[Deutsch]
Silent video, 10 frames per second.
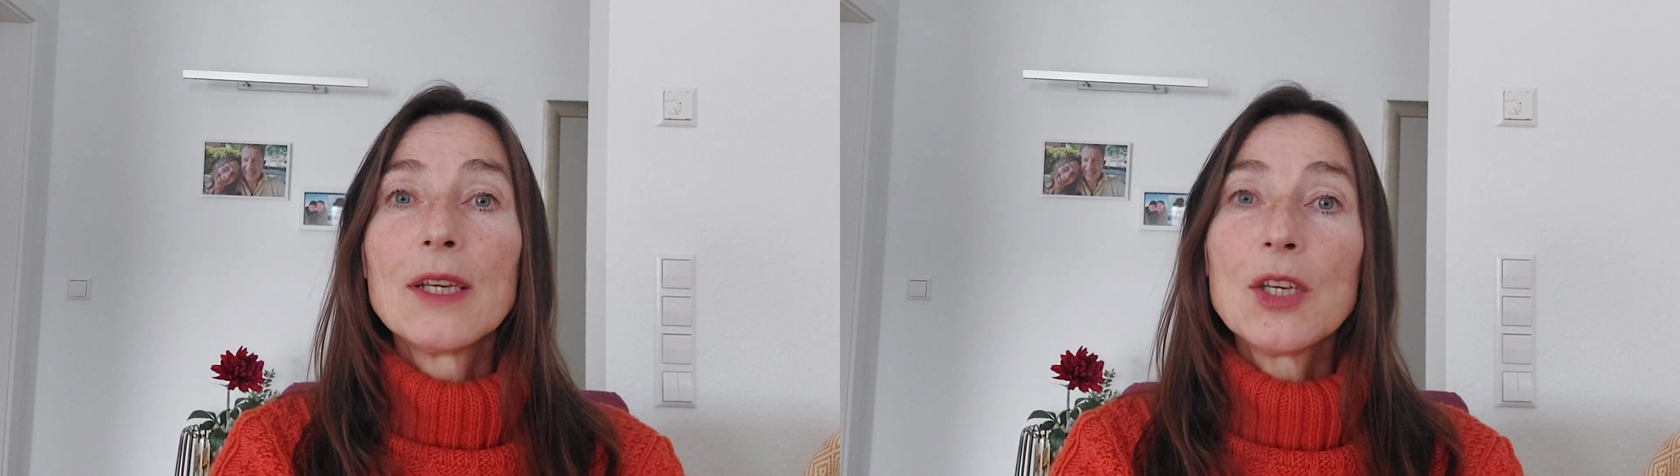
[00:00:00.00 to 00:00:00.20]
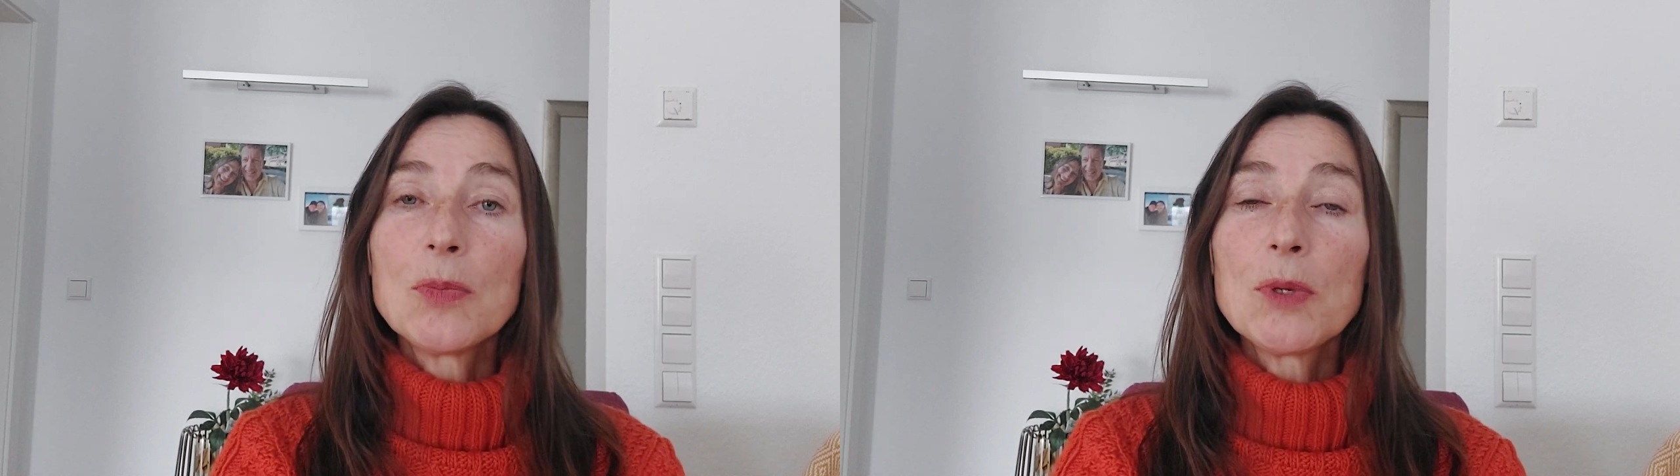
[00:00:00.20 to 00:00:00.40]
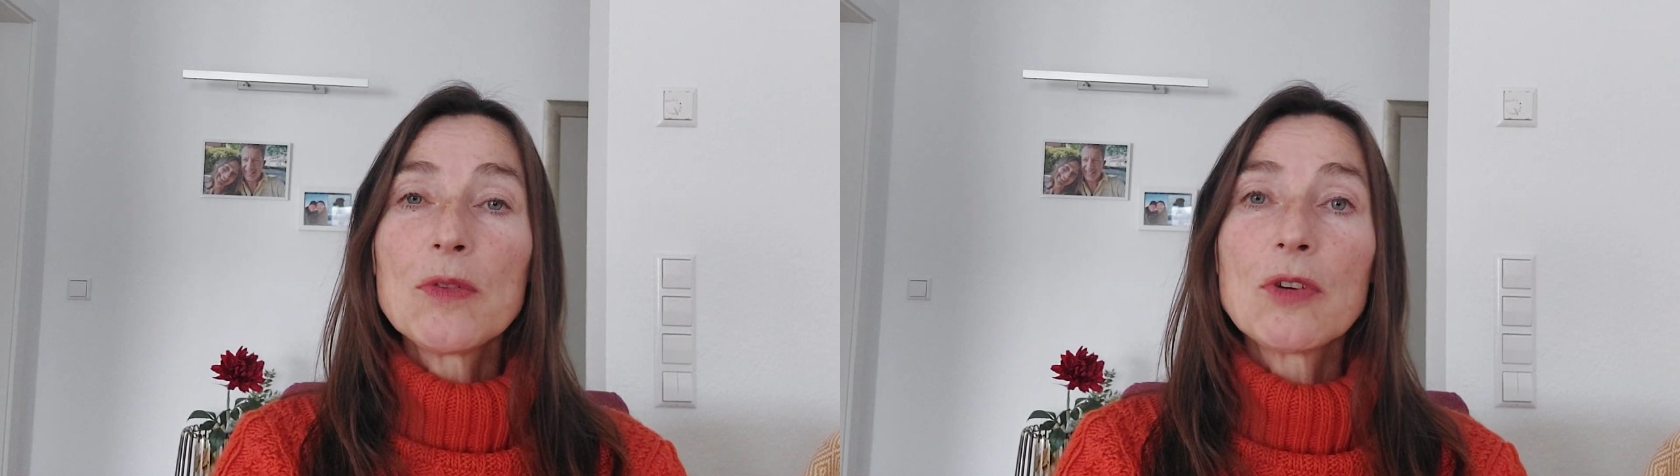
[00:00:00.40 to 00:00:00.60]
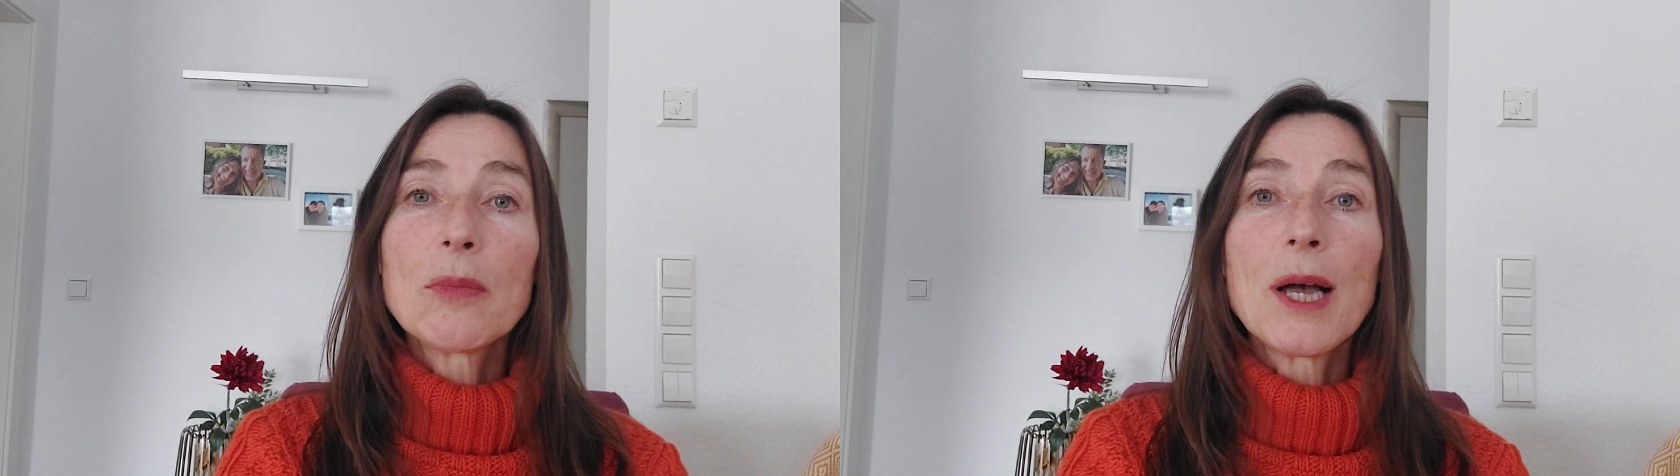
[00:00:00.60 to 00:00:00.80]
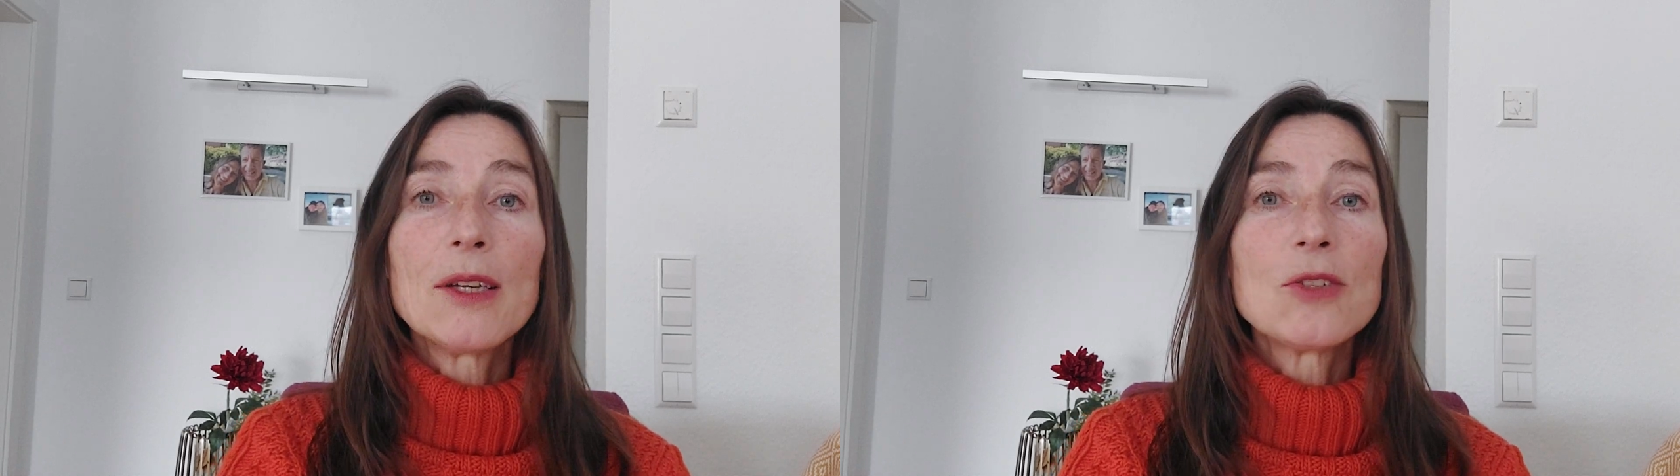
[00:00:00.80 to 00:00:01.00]
Ich bin von
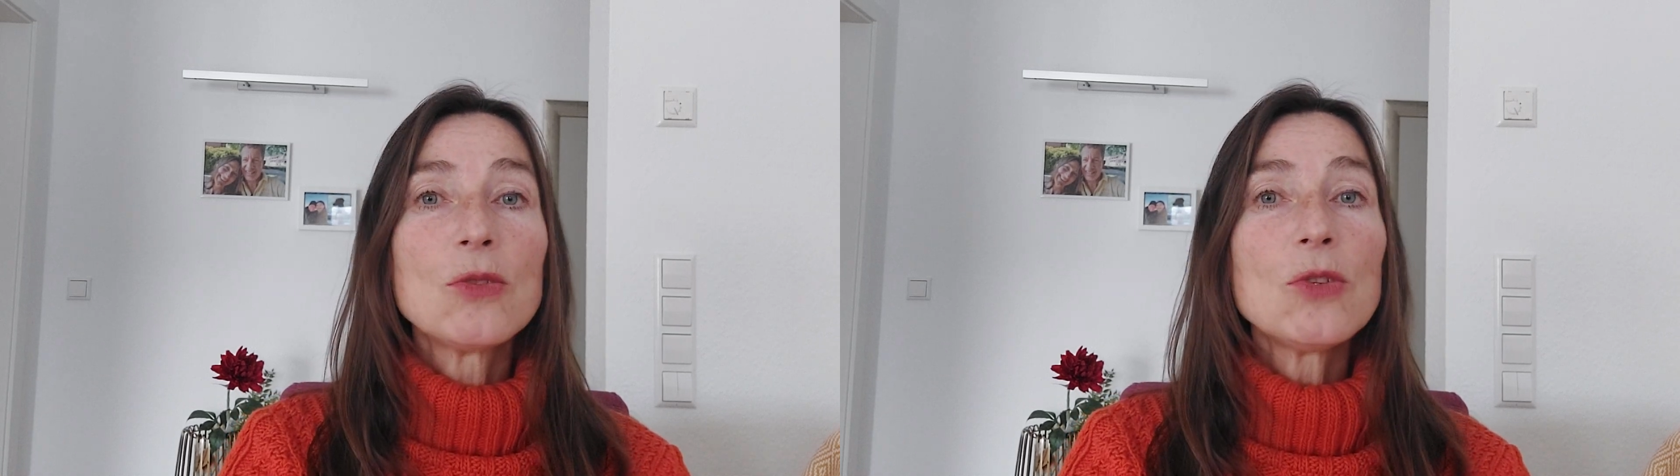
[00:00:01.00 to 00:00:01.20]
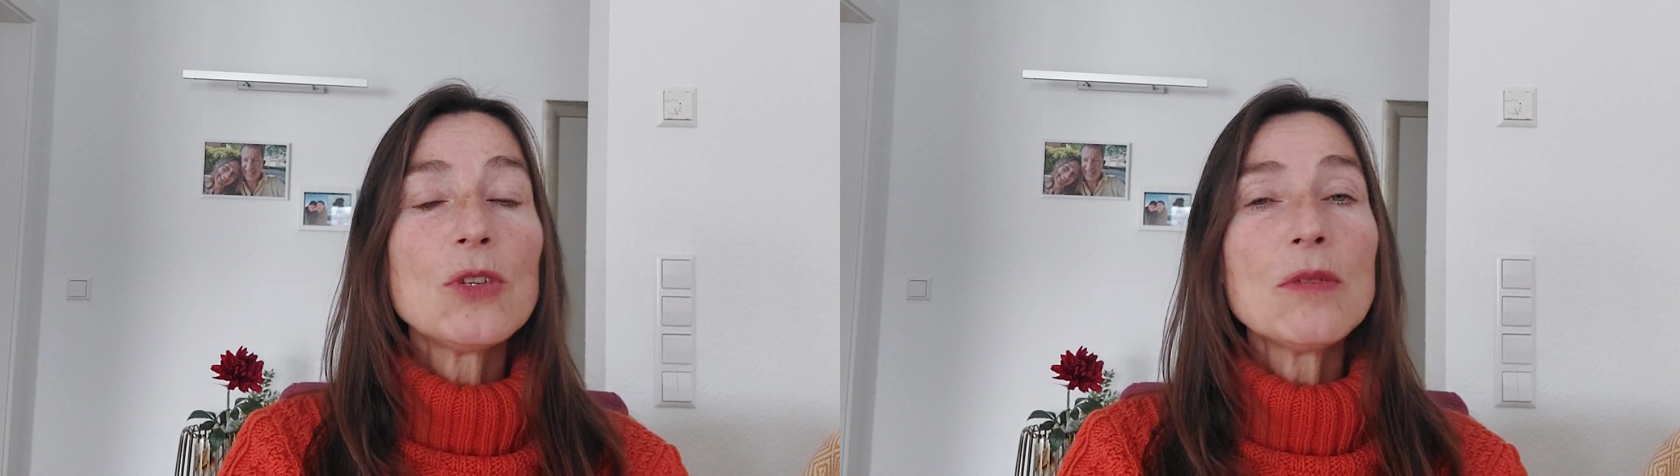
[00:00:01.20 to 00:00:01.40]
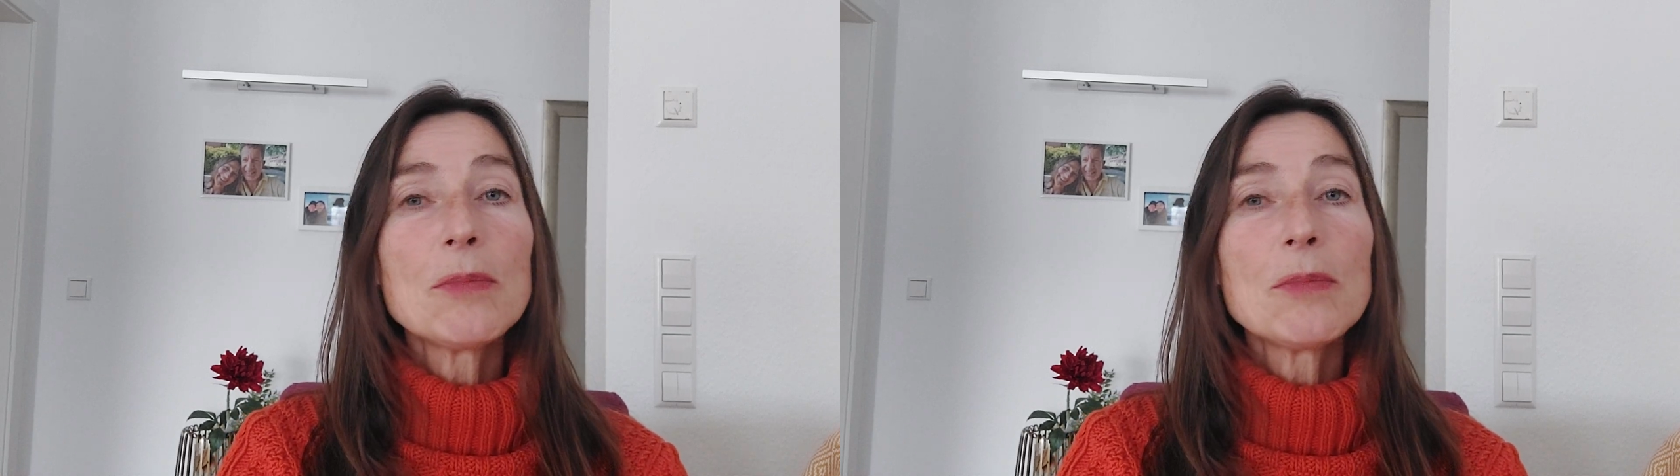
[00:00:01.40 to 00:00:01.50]
meinen Süchten